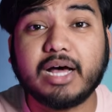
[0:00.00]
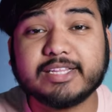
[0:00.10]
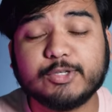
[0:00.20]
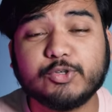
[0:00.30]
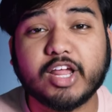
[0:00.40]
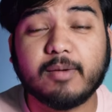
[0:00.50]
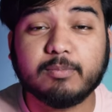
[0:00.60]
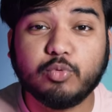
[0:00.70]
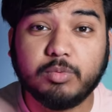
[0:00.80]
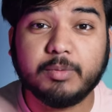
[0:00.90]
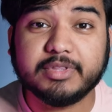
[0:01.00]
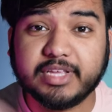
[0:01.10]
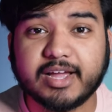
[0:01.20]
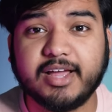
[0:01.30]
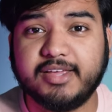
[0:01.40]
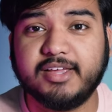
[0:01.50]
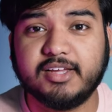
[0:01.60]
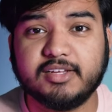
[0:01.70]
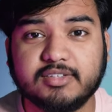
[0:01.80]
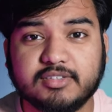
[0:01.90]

बाद की स्टोरी हमने मूवी में देखा ही है